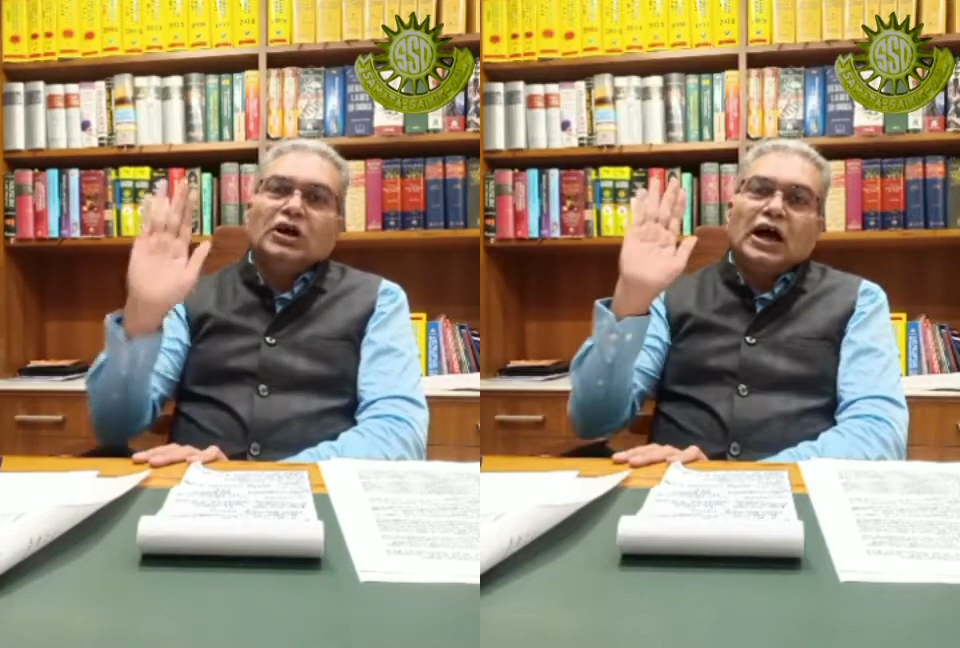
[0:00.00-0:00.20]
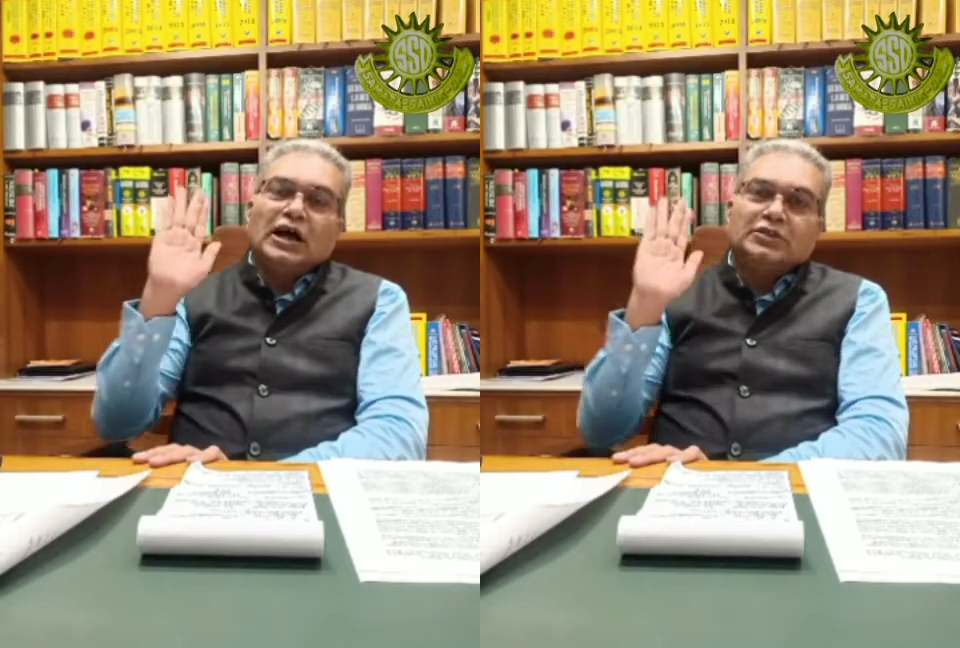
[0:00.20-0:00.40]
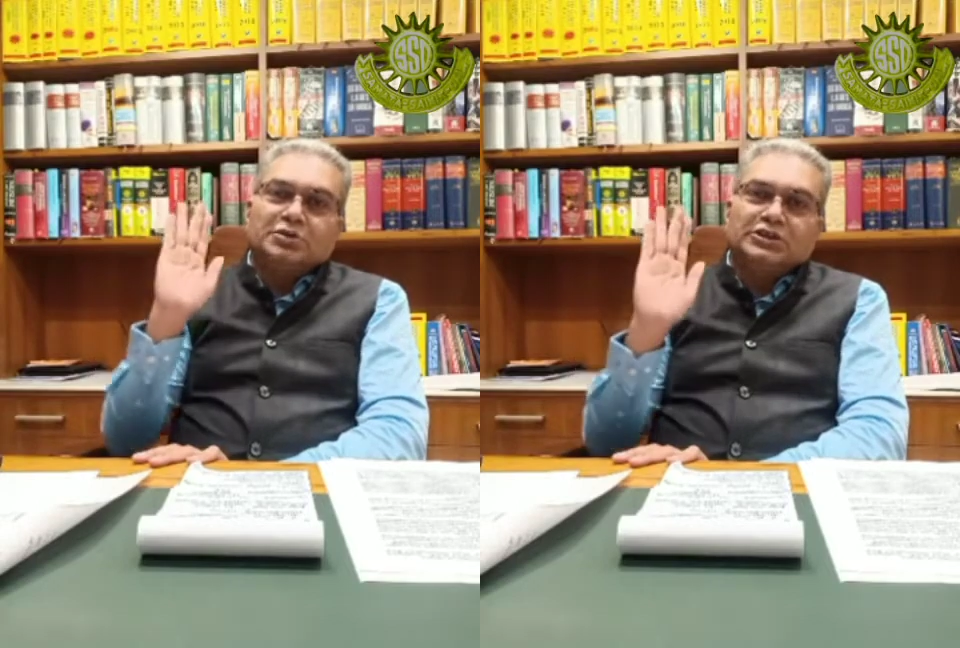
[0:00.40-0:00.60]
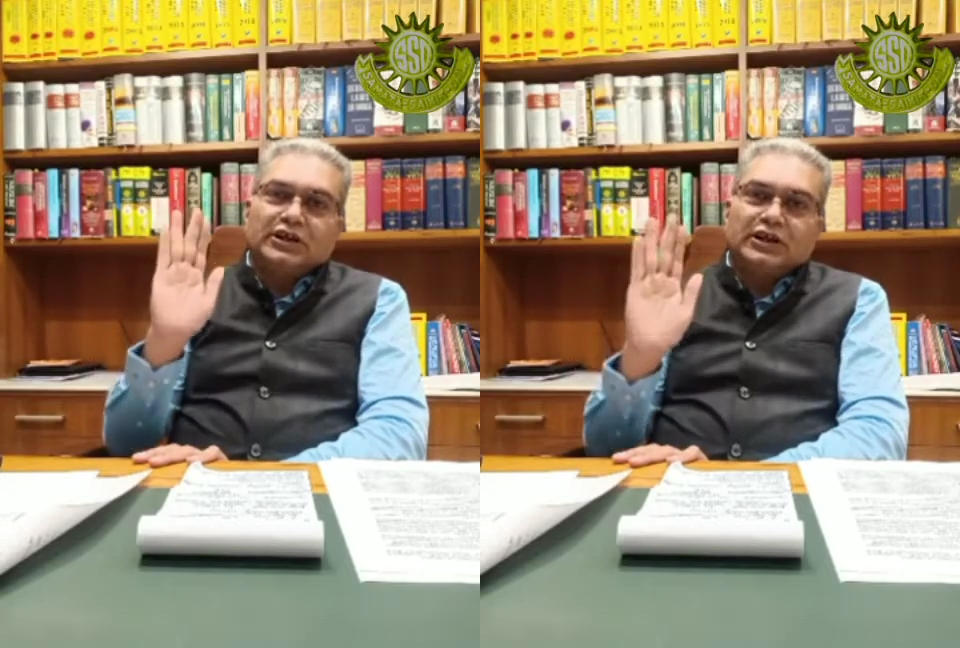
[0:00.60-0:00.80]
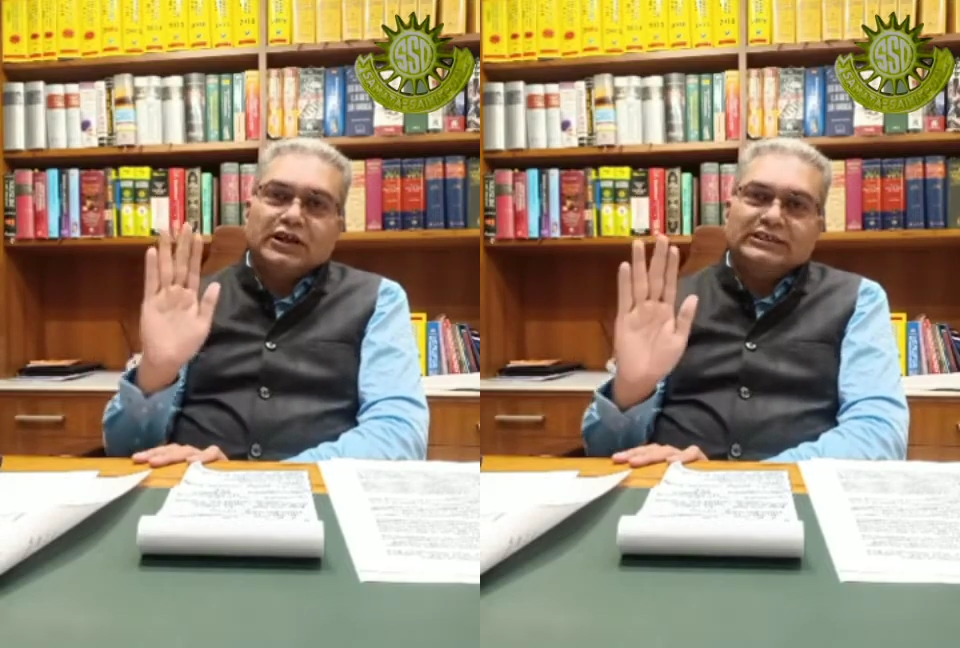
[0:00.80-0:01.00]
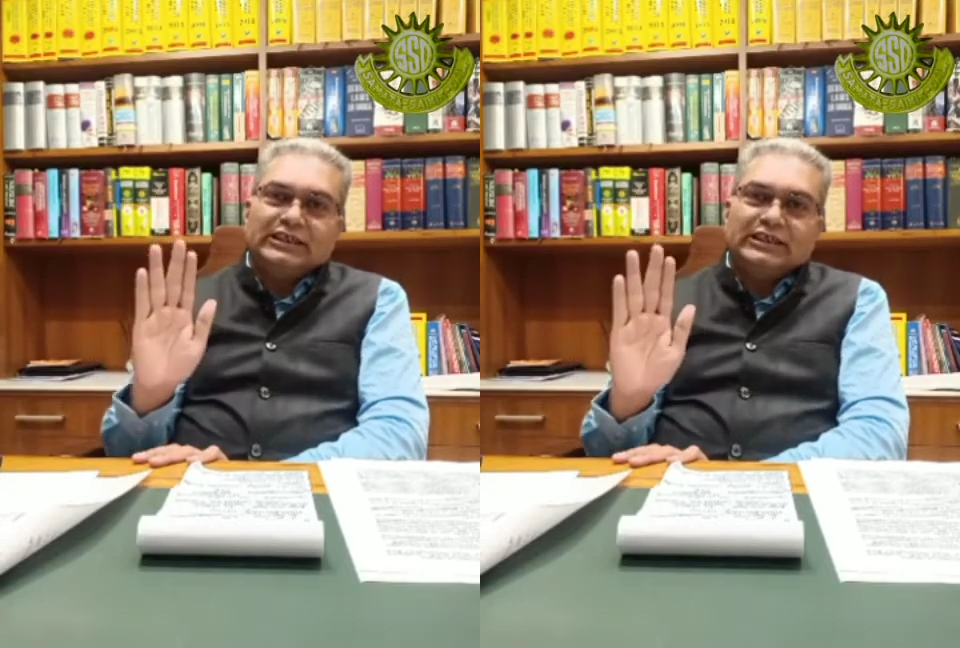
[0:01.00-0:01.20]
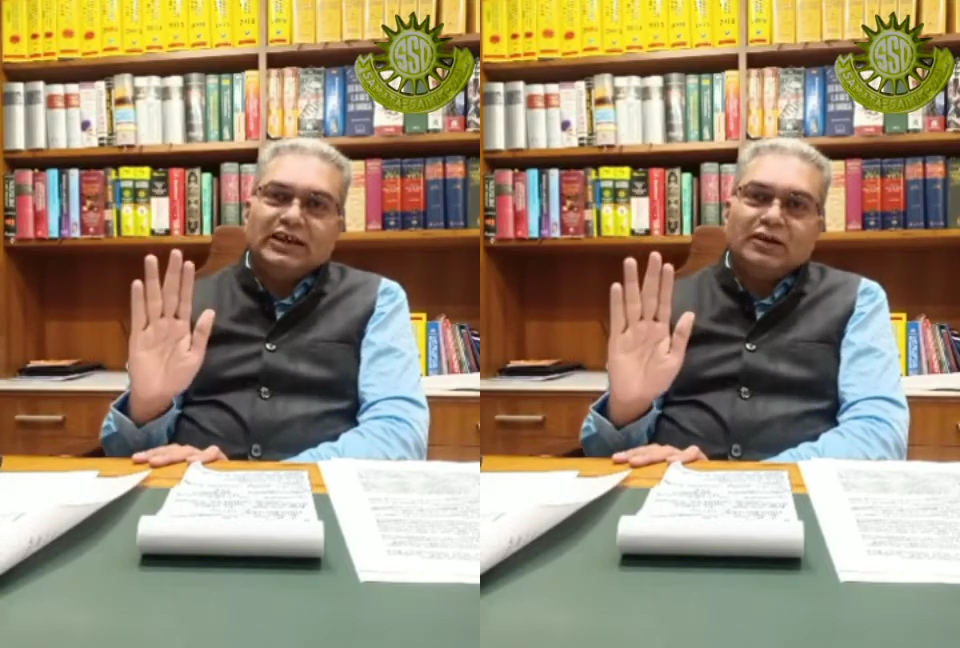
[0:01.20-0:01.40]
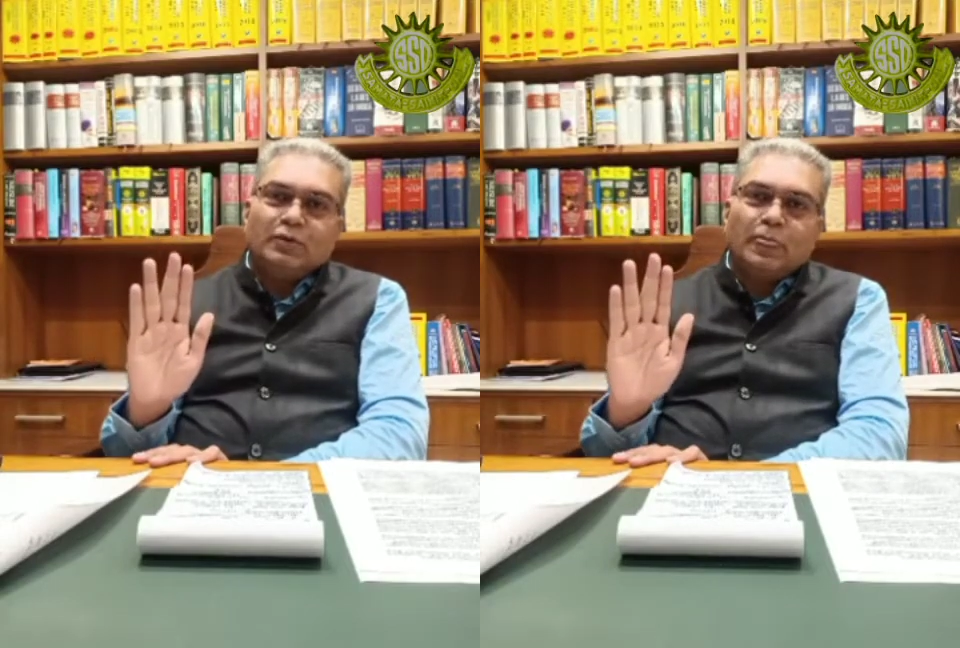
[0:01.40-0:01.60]
हाथ में तिरंगा
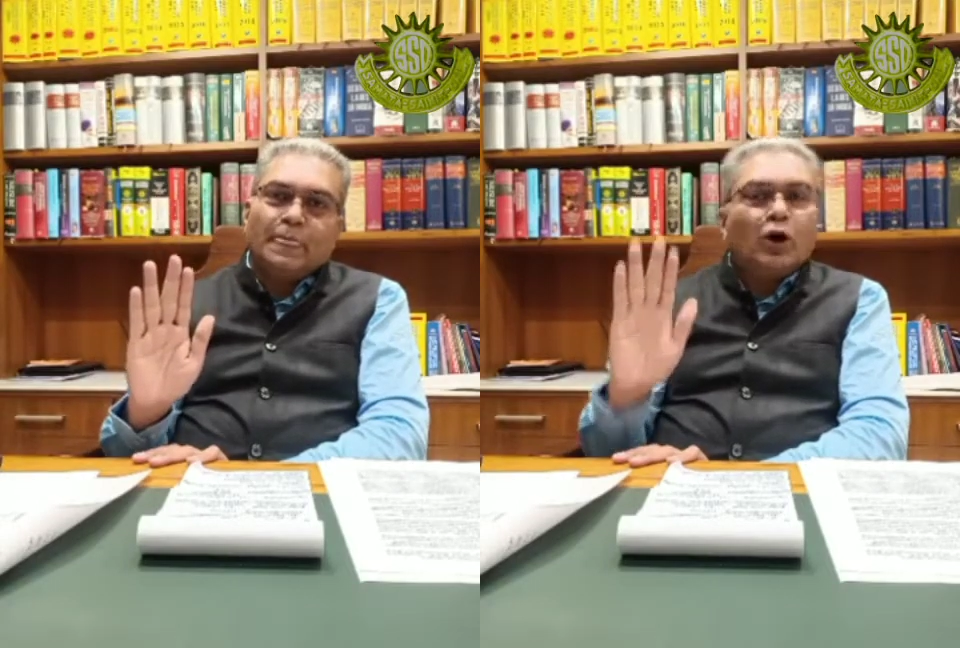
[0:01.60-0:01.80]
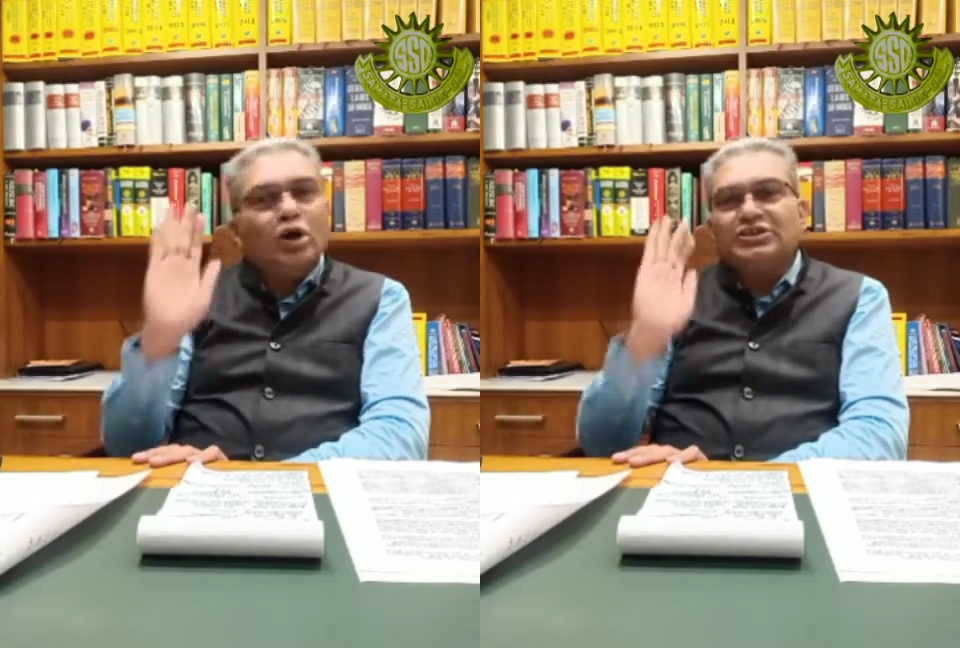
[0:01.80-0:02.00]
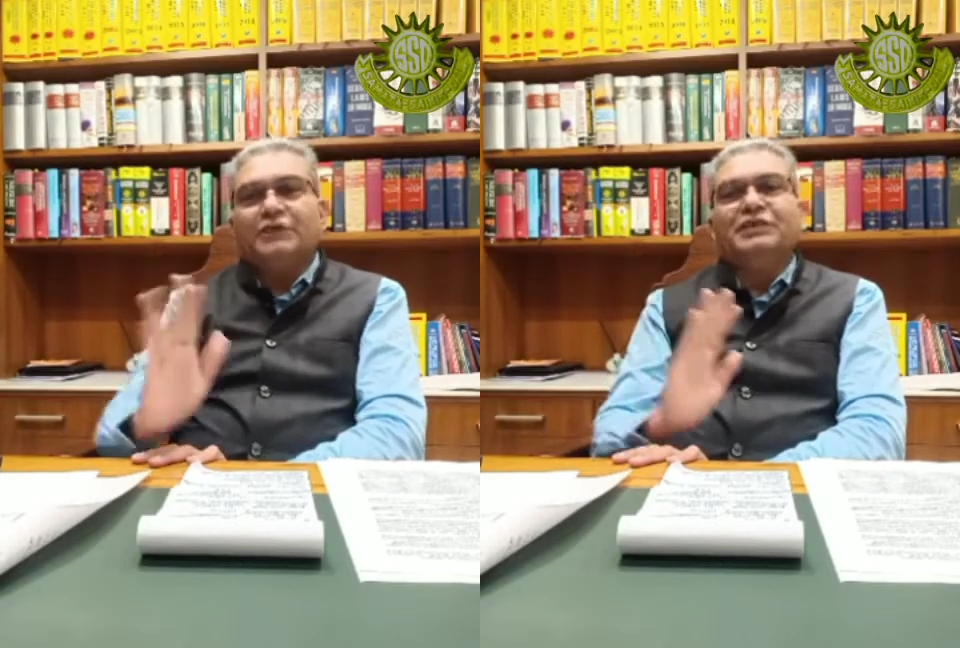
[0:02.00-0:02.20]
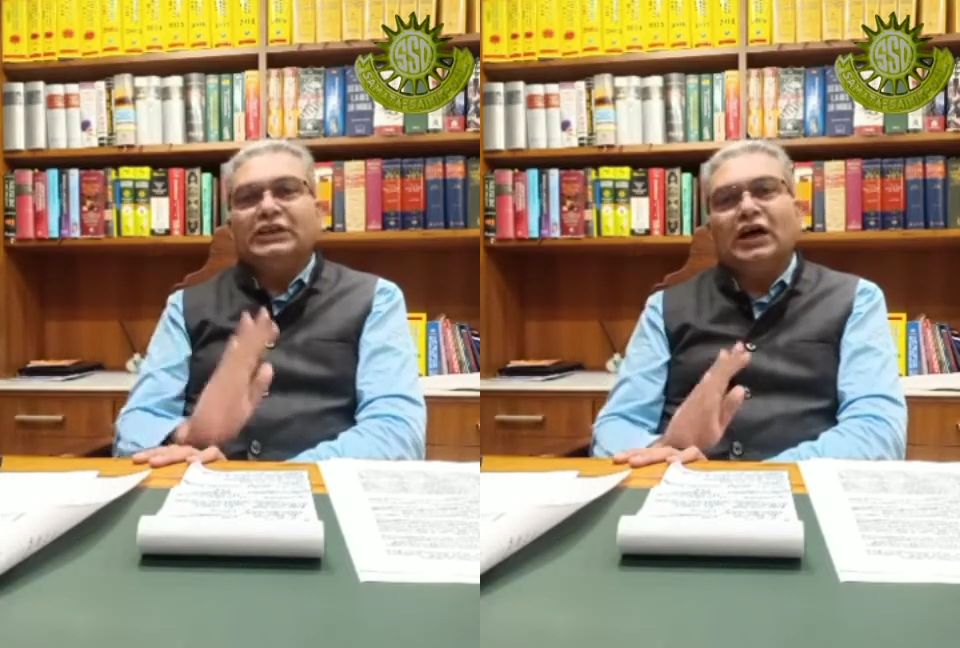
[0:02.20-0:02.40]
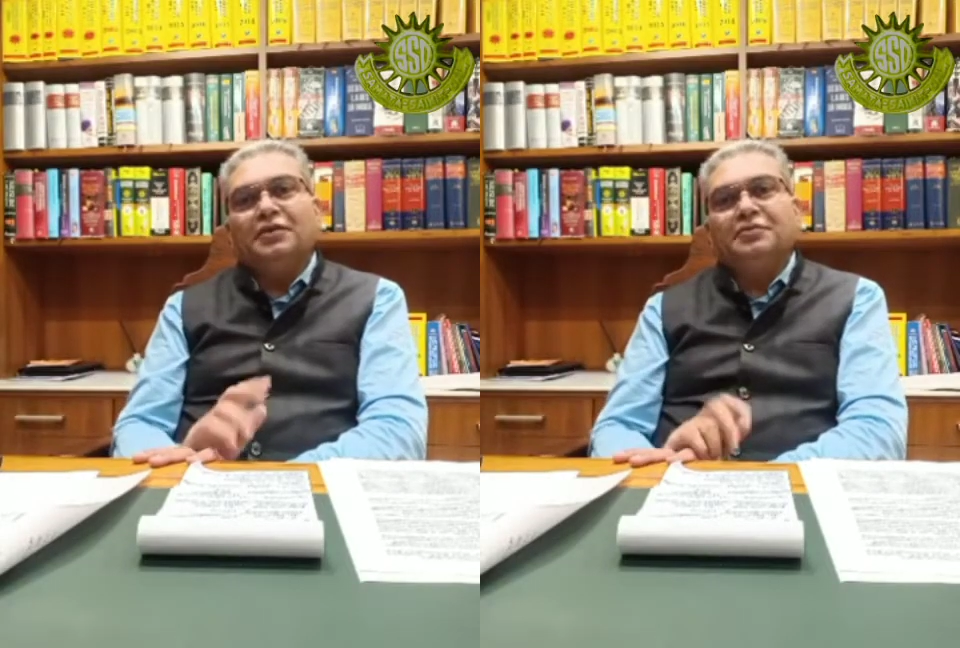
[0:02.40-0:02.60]
झंडा और संविधान